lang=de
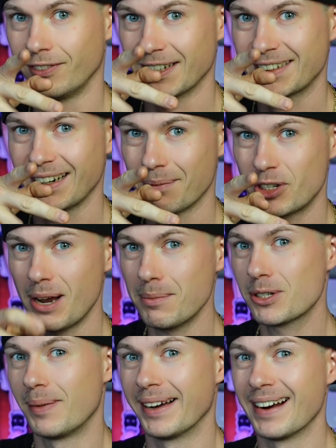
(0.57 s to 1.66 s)
Was geht ab,
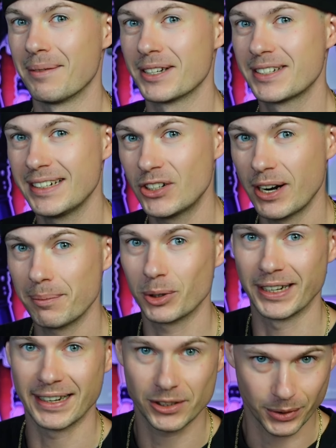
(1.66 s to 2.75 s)
Champs? Mein Name ist Dean Tramp
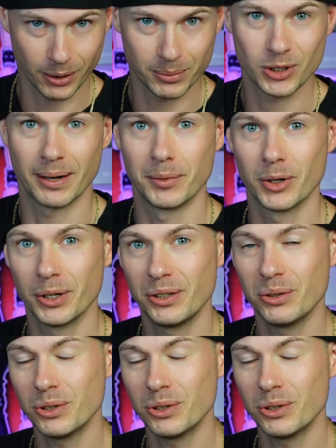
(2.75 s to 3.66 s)
und herzlich willkommen zu einem neuen